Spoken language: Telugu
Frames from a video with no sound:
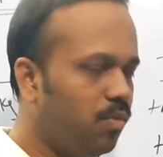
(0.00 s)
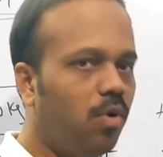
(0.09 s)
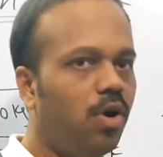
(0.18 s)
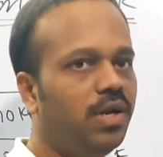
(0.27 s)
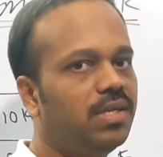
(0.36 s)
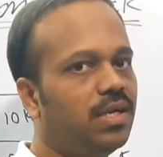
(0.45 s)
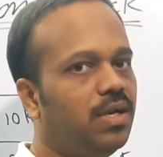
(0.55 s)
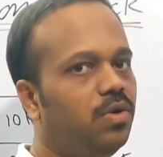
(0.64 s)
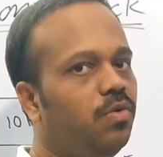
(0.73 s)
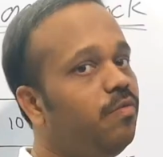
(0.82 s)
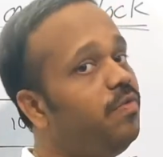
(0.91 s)
బాడీస్
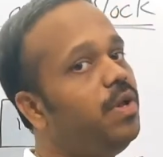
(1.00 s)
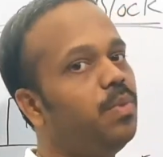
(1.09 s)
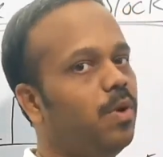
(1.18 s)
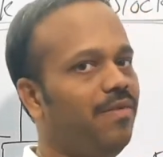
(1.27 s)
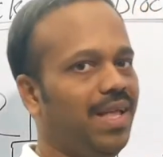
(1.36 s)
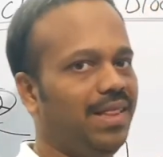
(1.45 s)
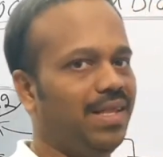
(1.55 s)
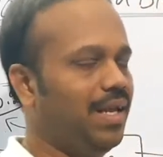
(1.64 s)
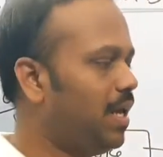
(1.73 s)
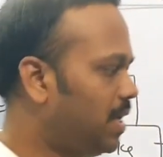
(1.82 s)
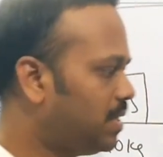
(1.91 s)
రెండు విడిపోయి
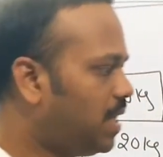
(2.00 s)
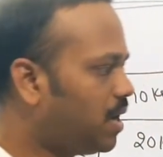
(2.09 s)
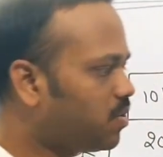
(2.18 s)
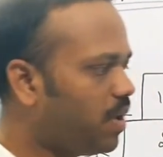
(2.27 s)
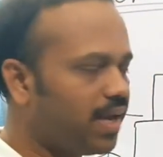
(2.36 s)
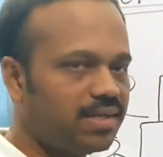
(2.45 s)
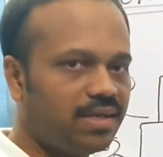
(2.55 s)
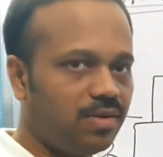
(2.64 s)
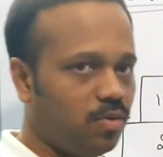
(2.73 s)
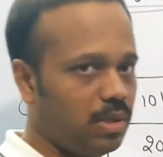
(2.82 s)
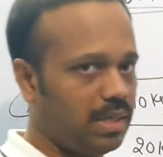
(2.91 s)
వెళ్తున్నాయి దానికో యాక్సల